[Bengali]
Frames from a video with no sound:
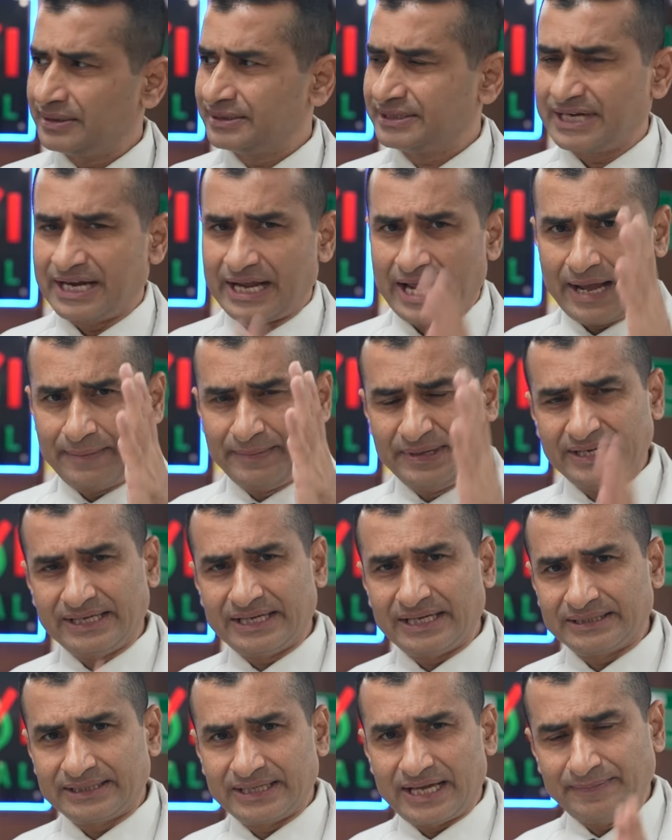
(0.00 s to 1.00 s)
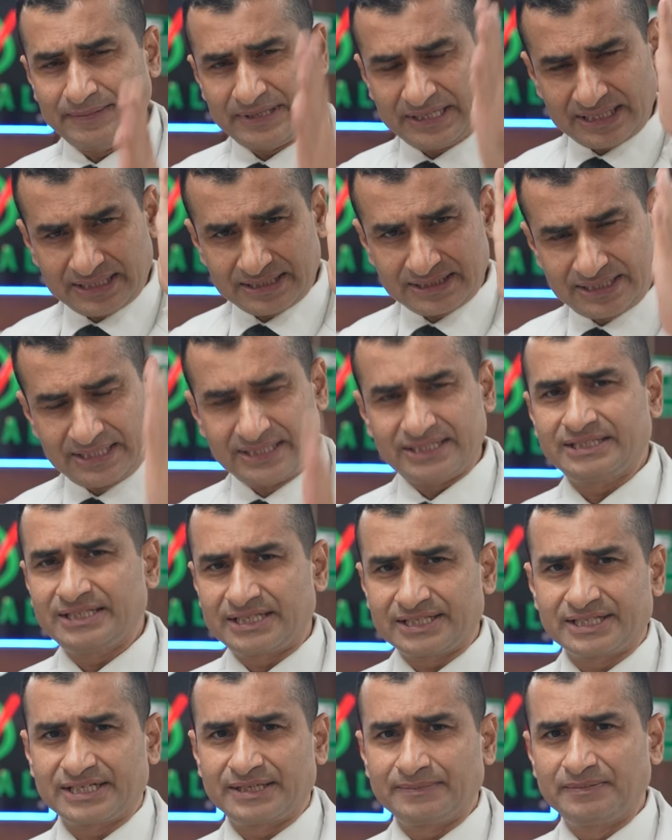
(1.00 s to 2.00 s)
সে আমেরিকাতে আমেরিকার
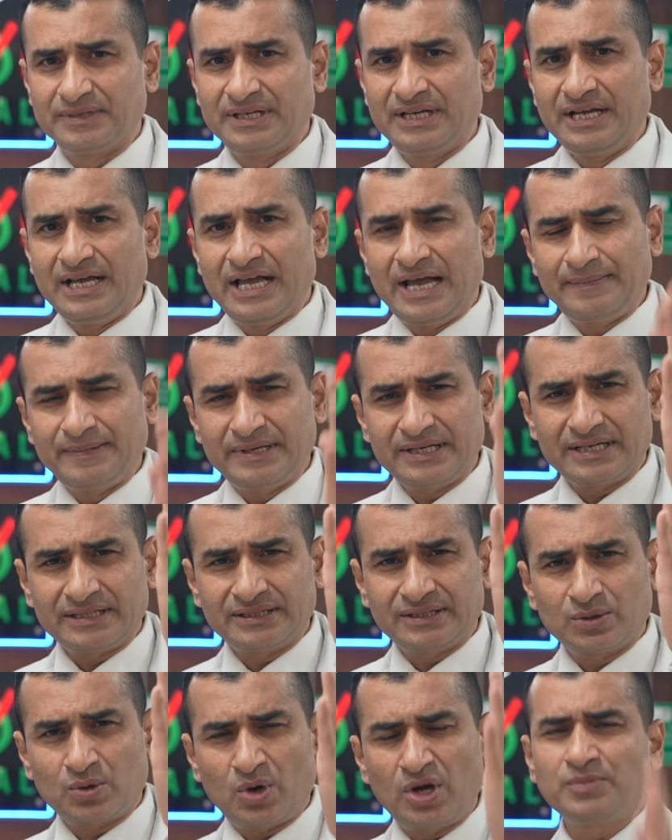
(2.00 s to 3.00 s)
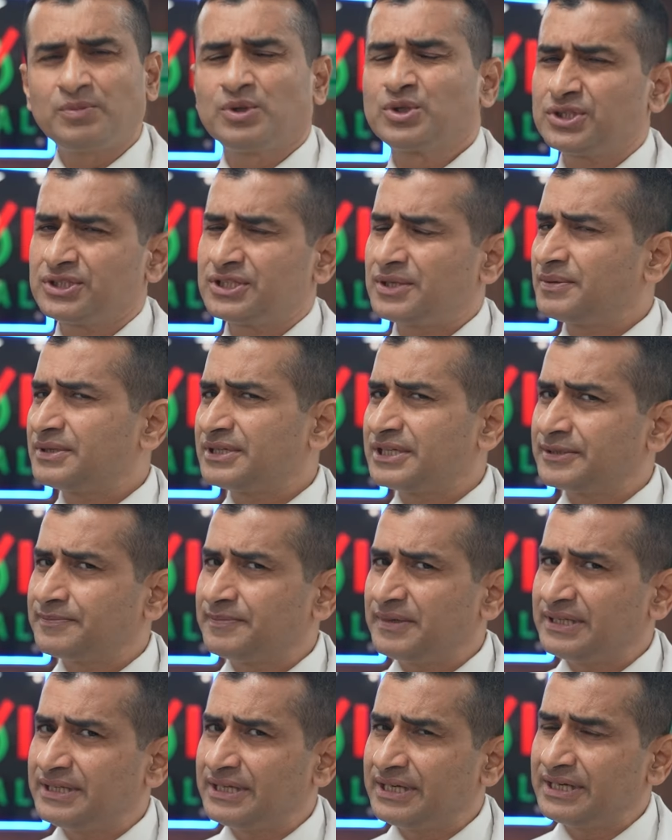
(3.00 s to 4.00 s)
সিটিজেনশিপ আমেরিকাতে কয় বছর যাবত
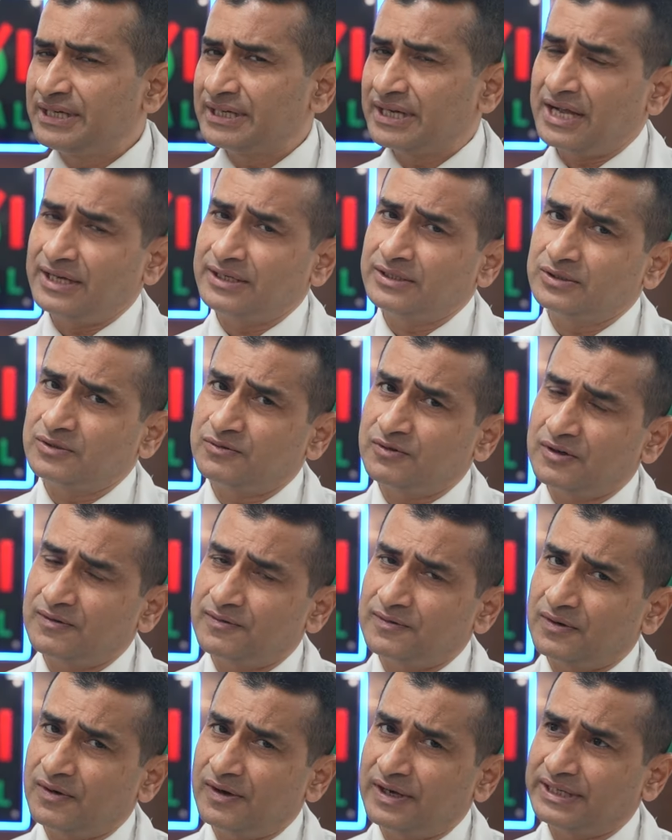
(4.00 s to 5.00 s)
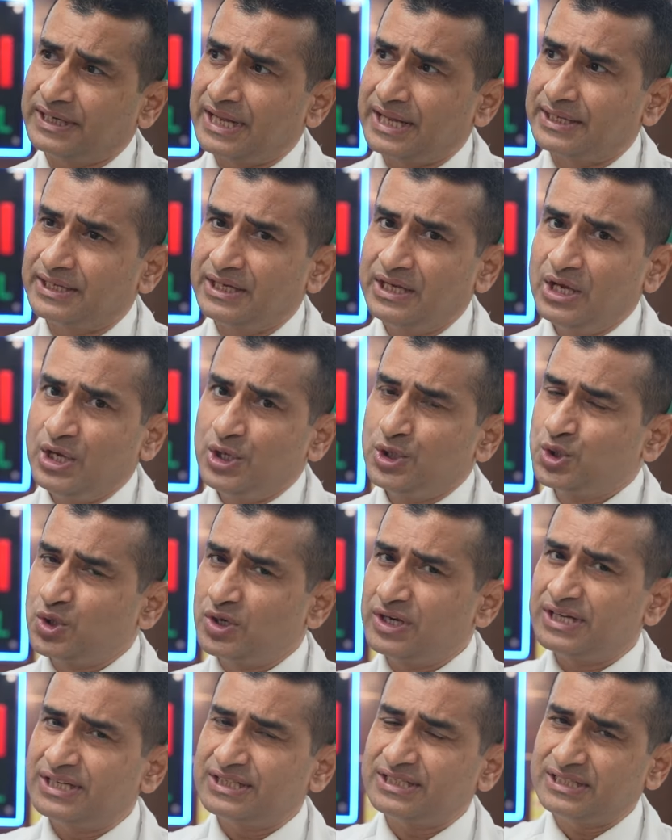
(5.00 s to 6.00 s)
ট্রিটমেন্ট নিয়ে কাঙ্ক্ষিত ফলাফল হয় নাই
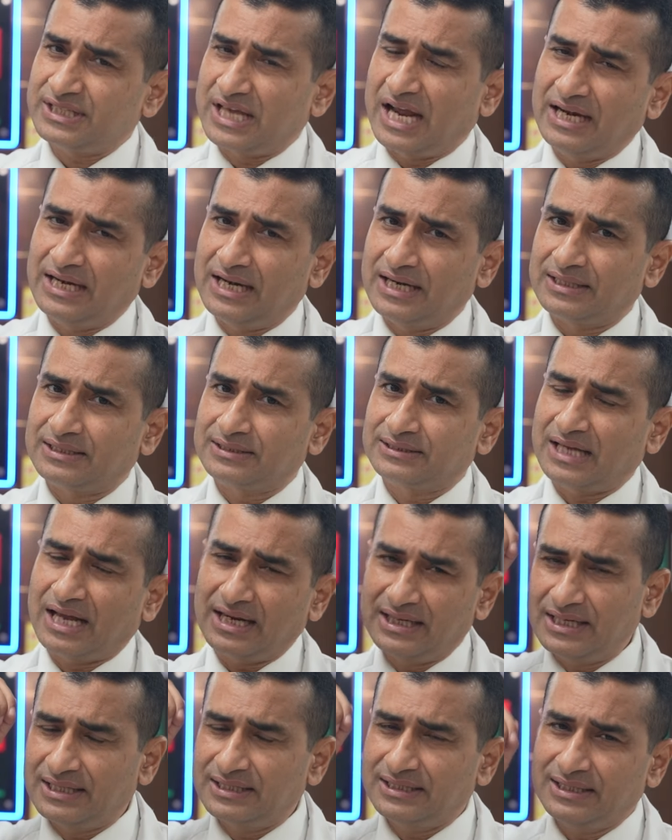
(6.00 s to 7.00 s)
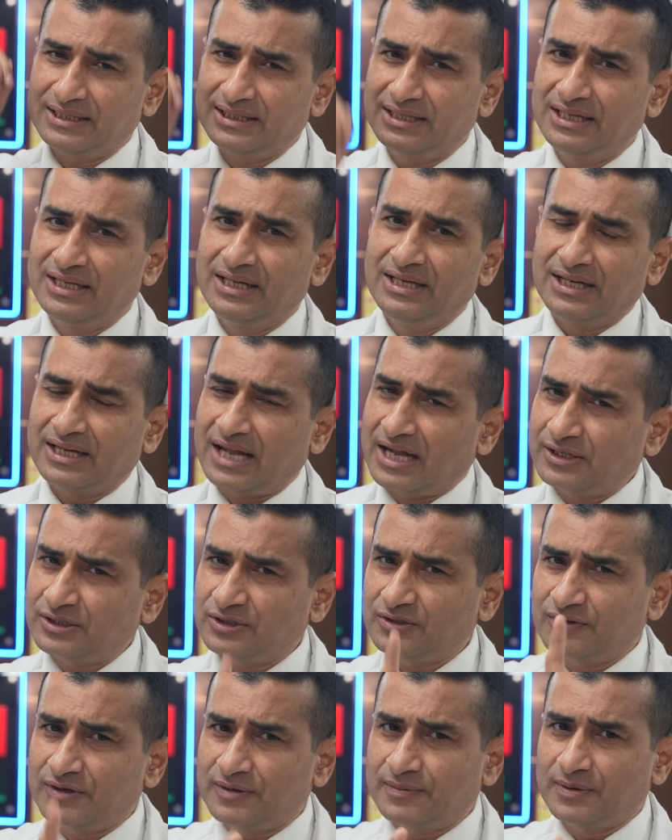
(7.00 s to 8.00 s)
চলে গেছে থাইল্যান্ড থাইল্যান্ডে
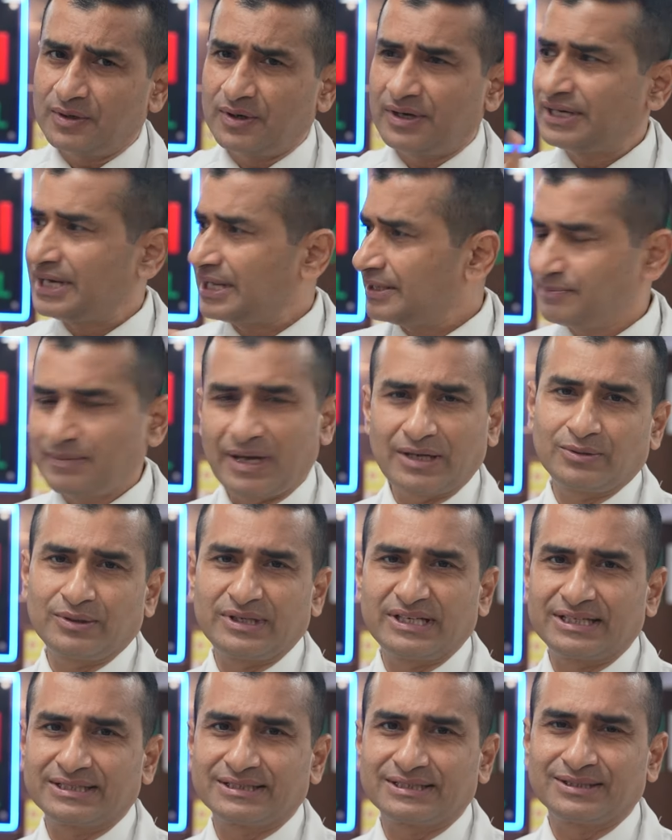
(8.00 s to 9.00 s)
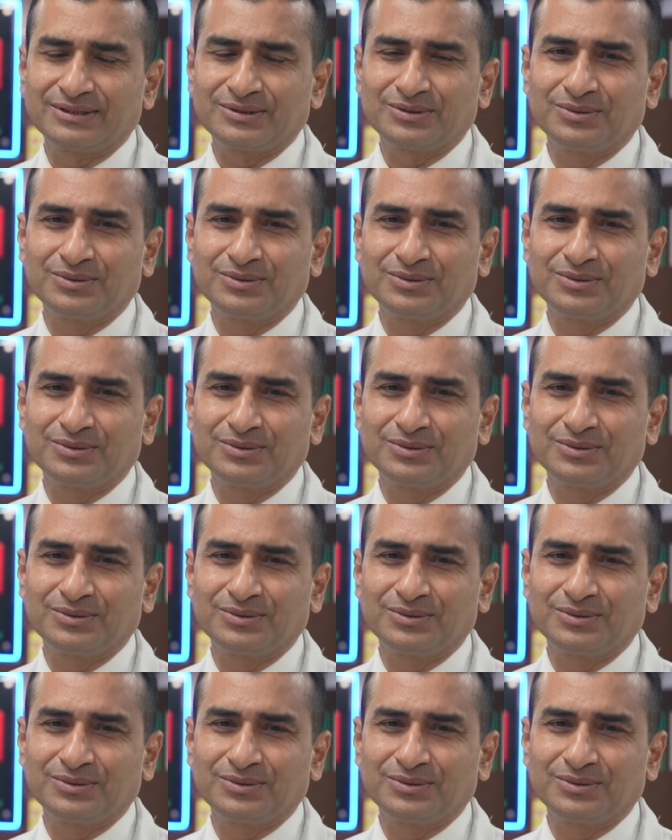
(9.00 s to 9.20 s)
কাঙ্ক্ষিত ফলাফল হয় নাই ভালো হয়ে গেছে